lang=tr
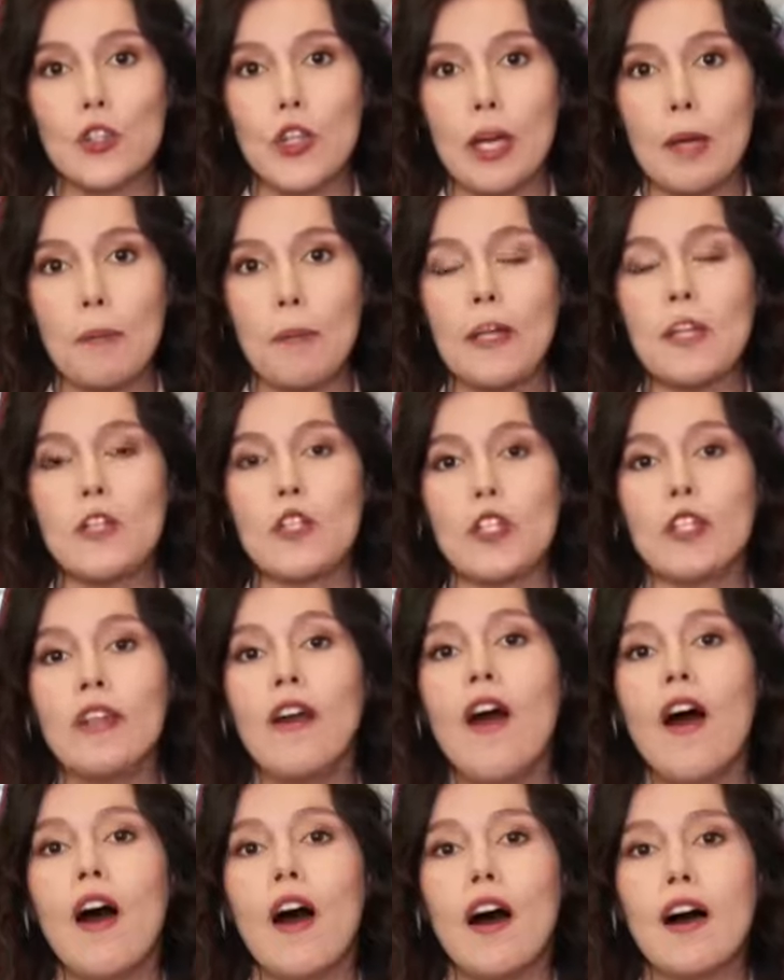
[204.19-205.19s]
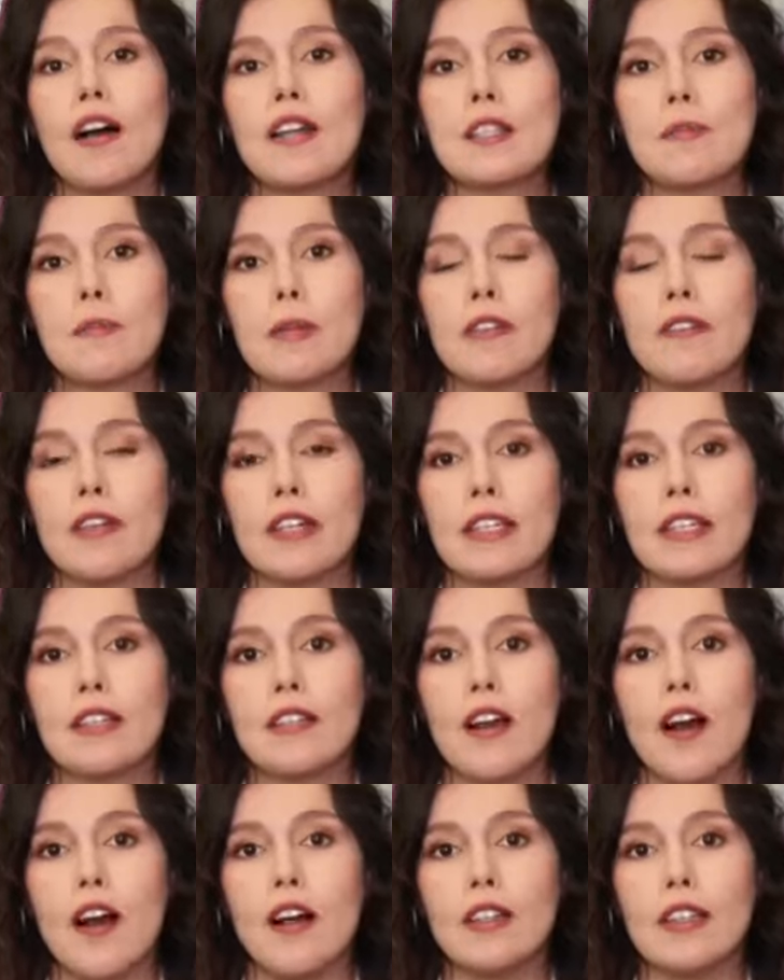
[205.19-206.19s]
CHP için az bir
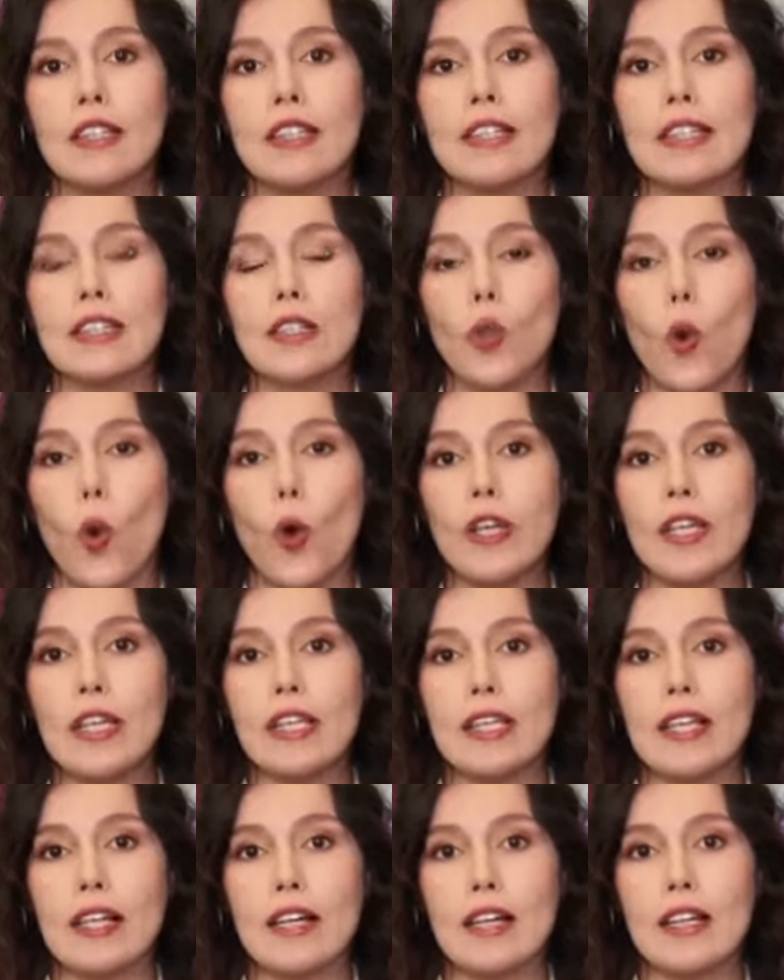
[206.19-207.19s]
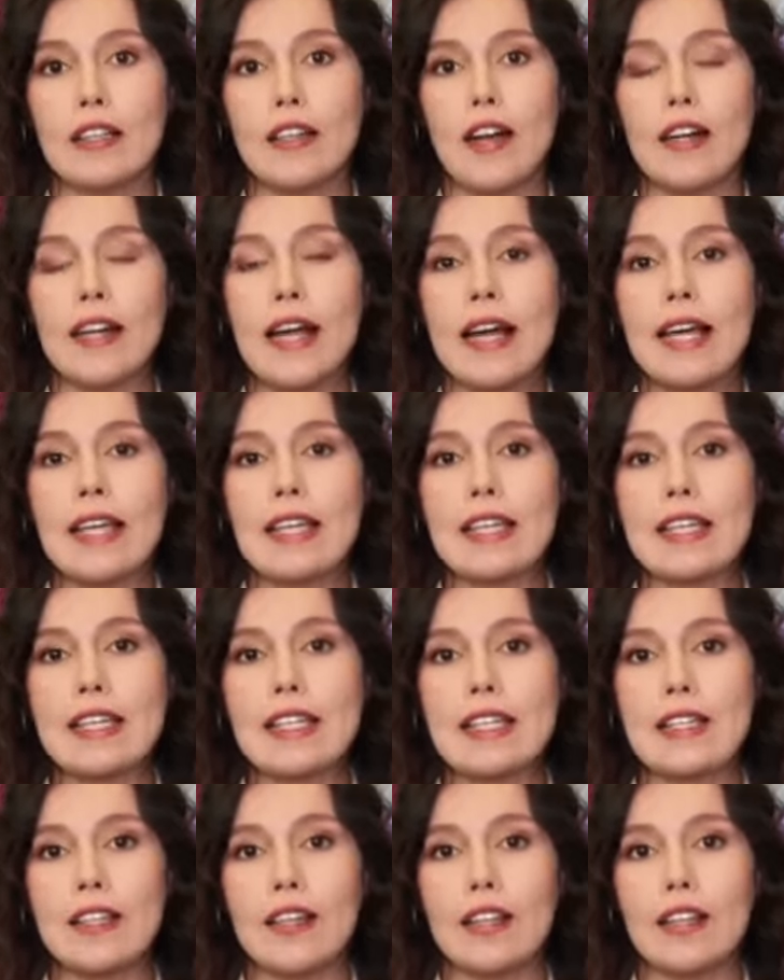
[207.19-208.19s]
vakit kaldı. Yarın 17'ye kadar
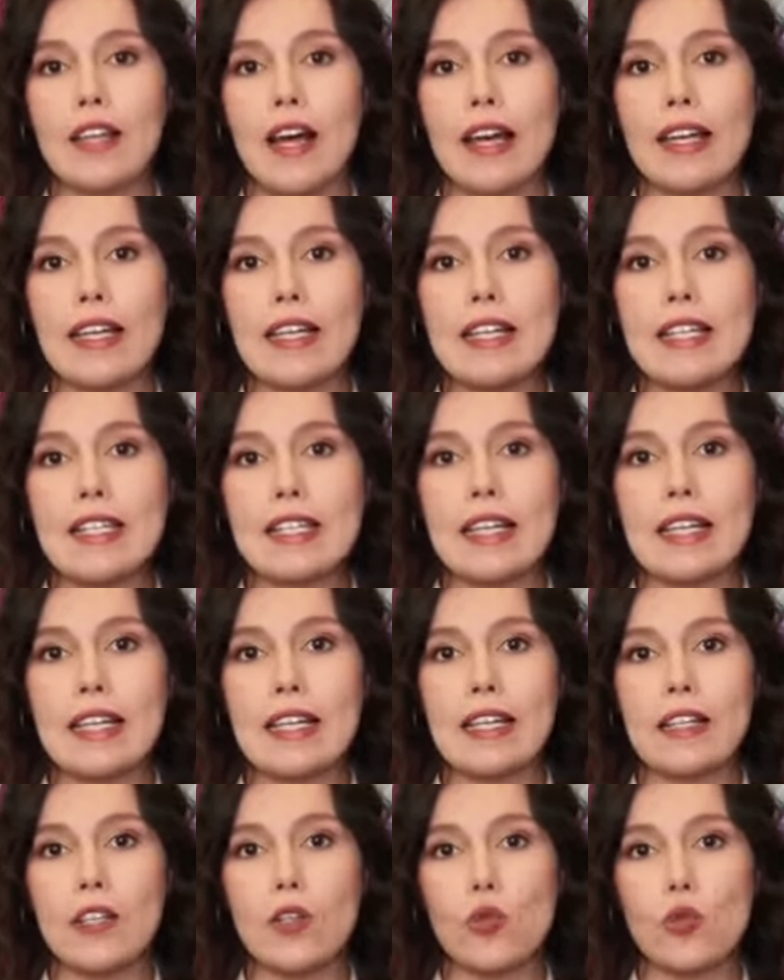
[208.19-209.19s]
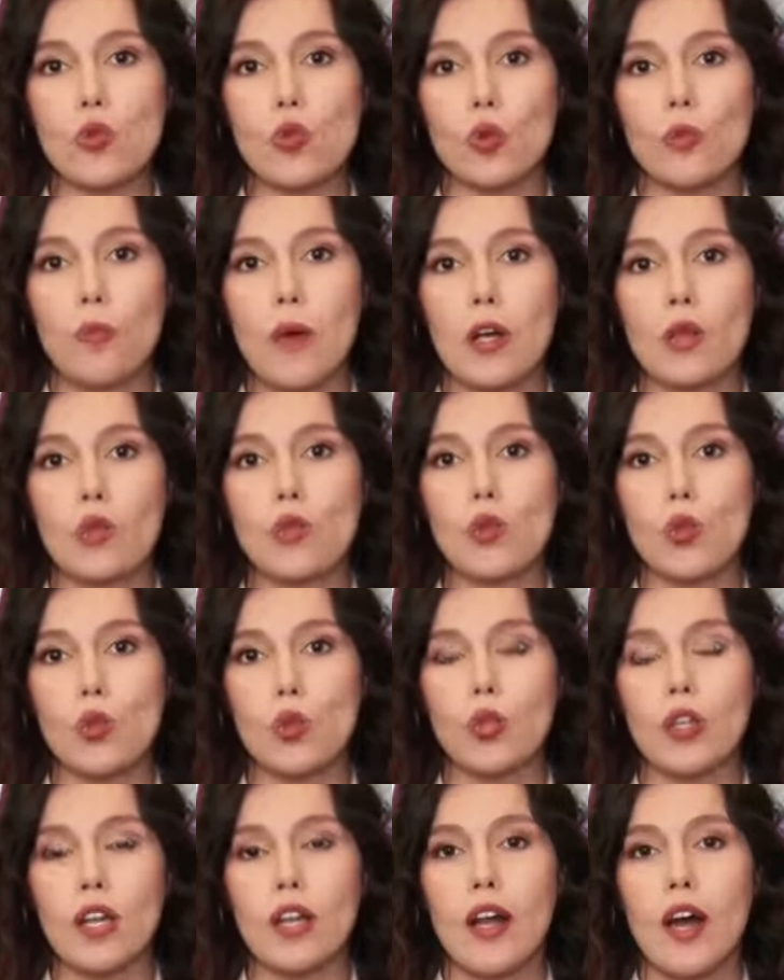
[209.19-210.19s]
kesin aday listelerini sunmak
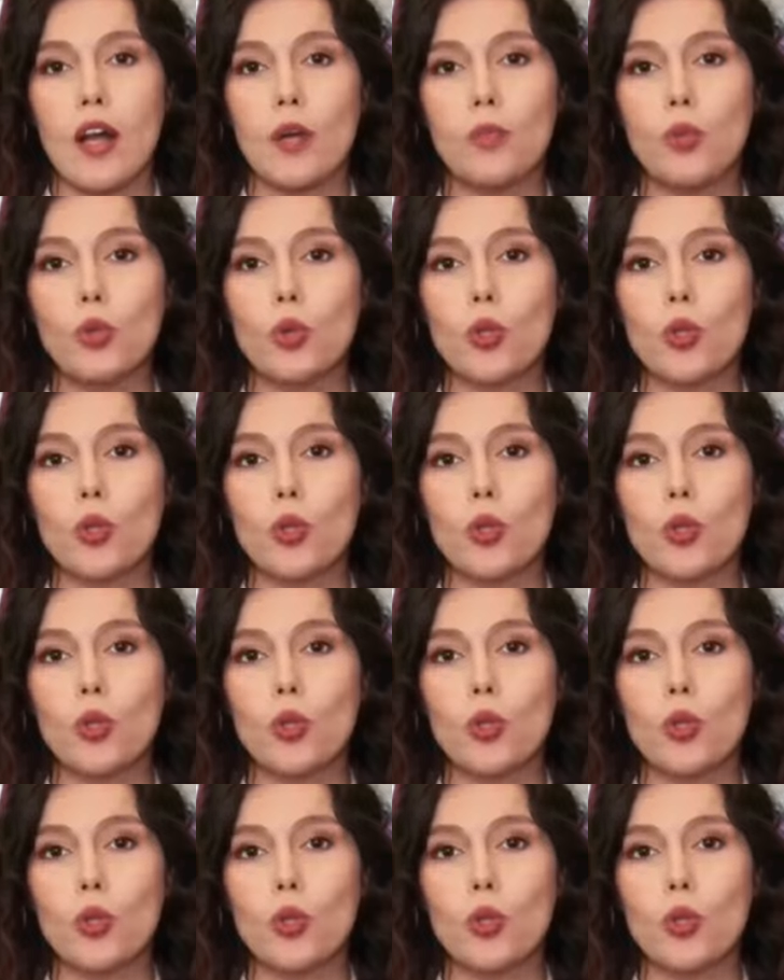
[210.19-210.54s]
zorundalar.